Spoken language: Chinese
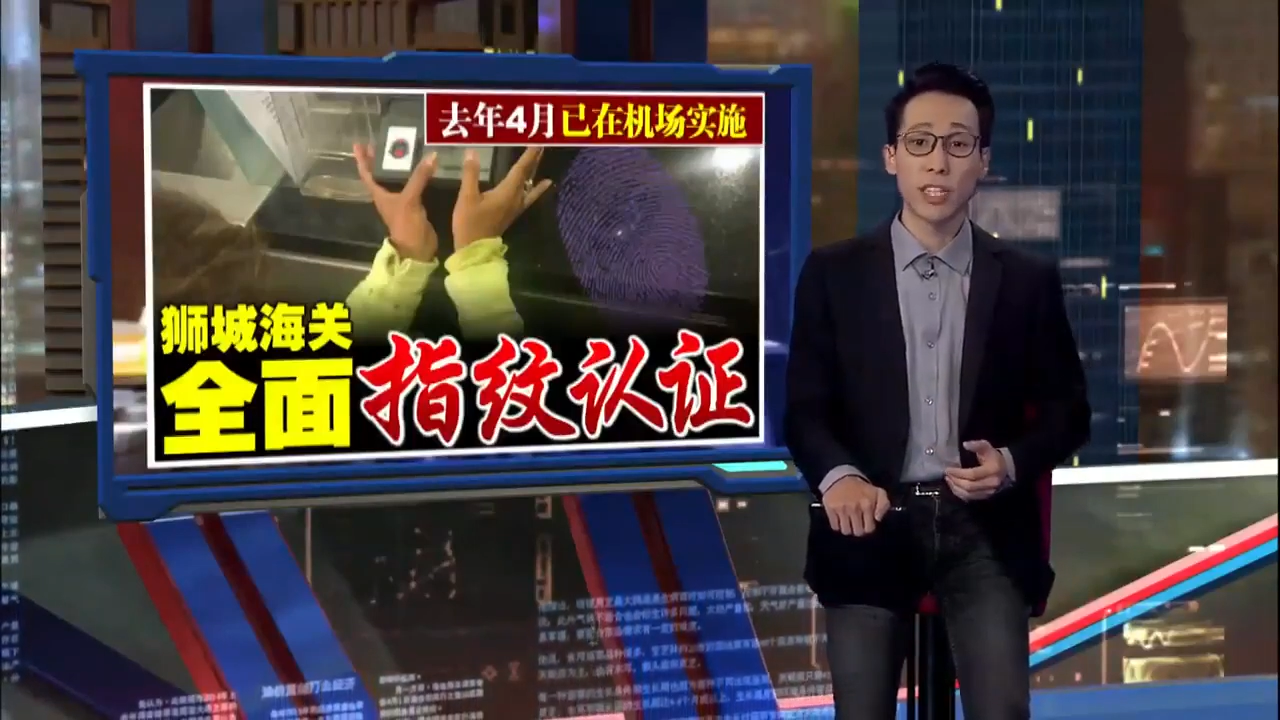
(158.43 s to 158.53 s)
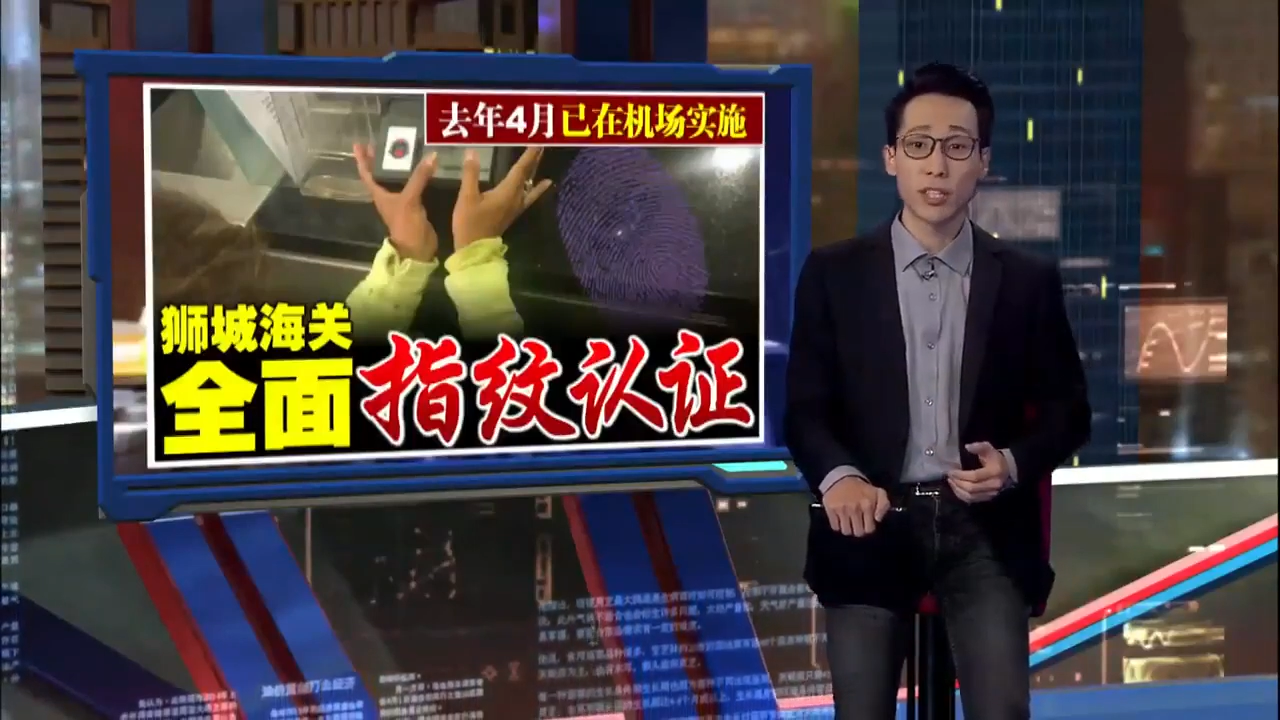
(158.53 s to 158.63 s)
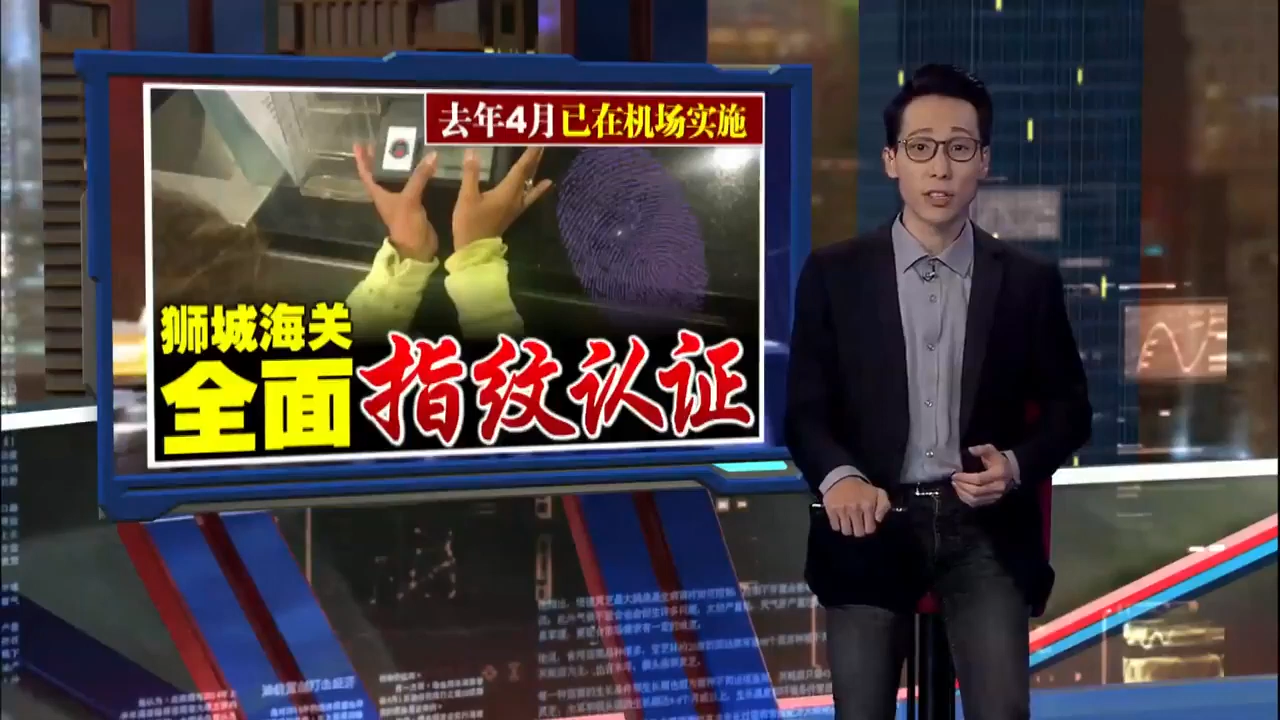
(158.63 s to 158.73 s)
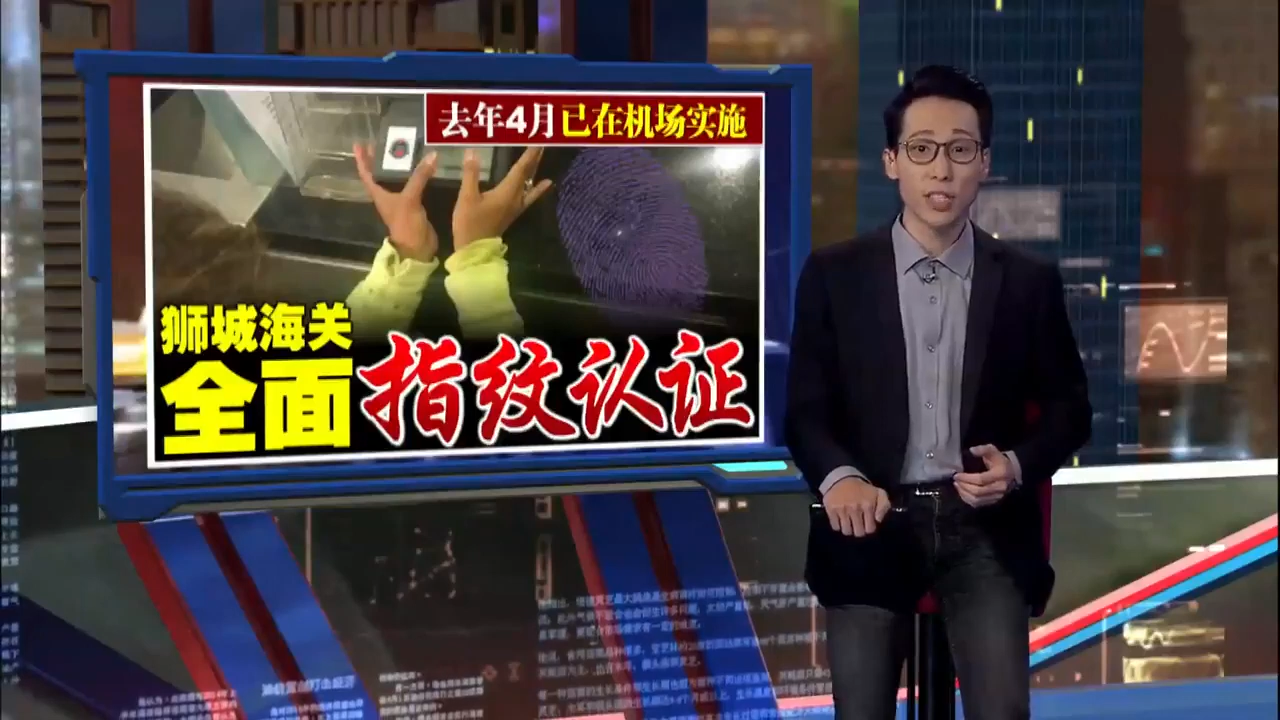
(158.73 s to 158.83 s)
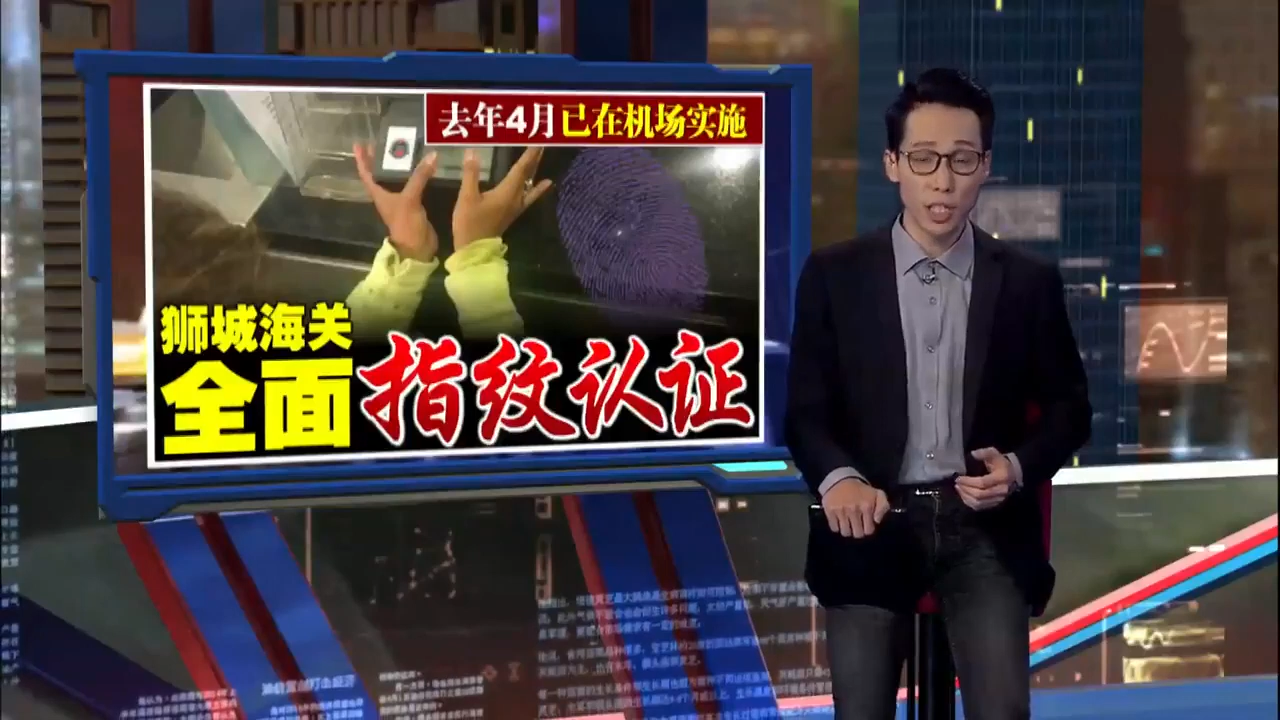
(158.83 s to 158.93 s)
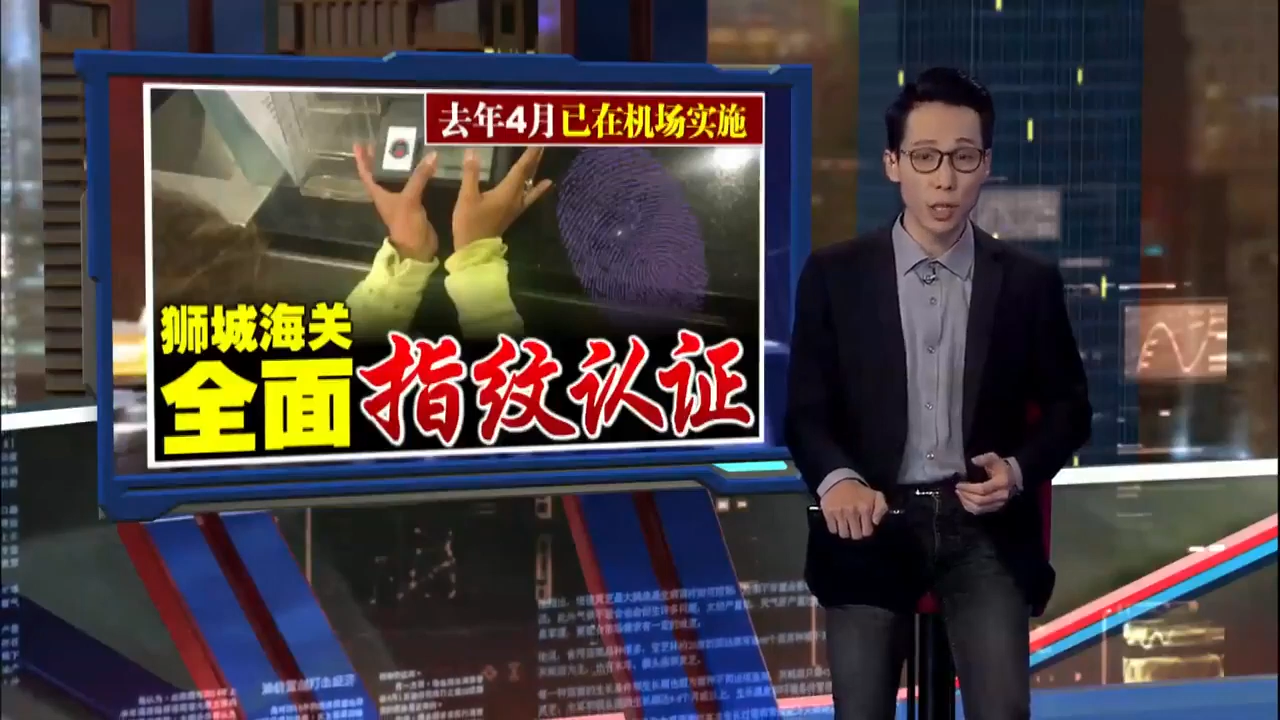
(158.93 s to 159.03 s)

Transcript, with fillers: 认证系